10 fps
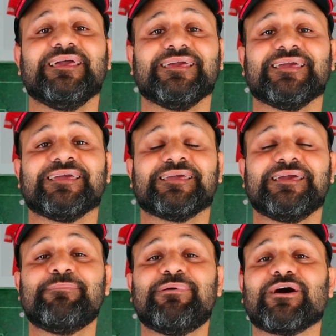آه،
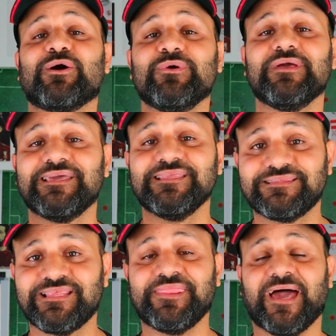جبهه قويه
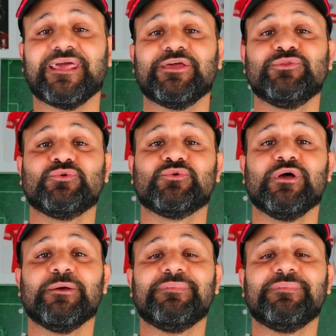جدا على انه